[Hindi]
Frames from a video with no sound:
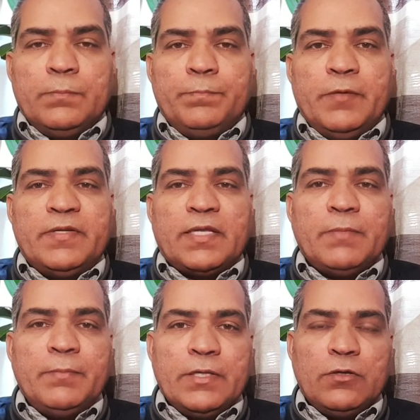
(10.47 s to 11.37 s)
पवित्र
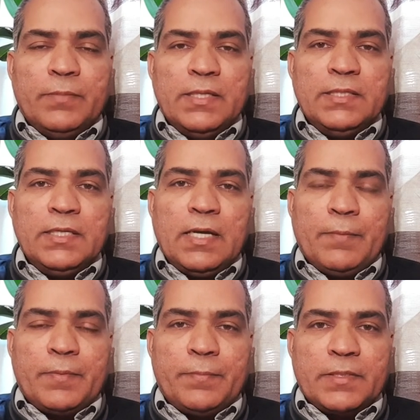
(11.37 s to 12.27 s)
आत्मा मेरे को बल दे
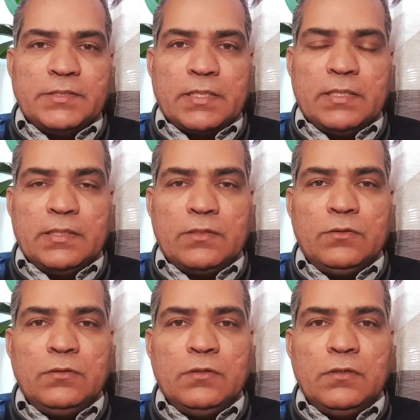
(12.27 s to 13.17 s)
आपका प्रचार करने
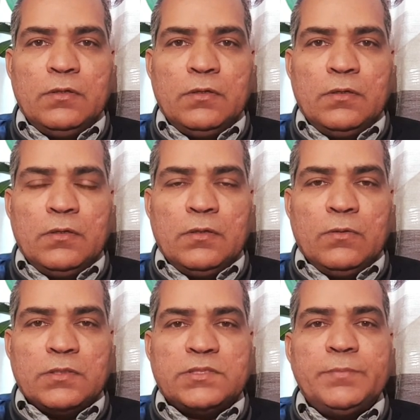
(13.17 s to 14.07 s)
को
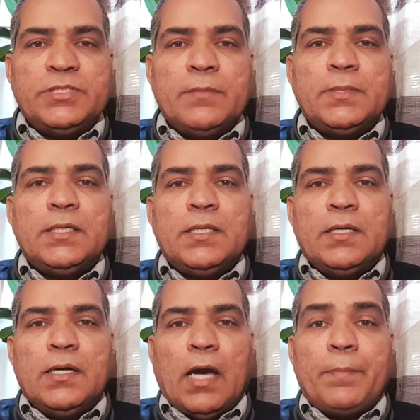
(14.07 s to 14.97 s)
और सब शब्द
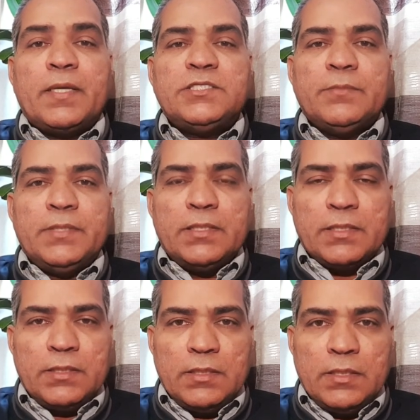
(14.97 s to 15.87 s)
आपके शब्द
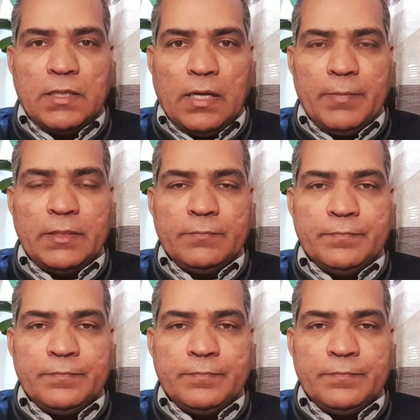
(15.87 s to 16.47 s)
कर आमीन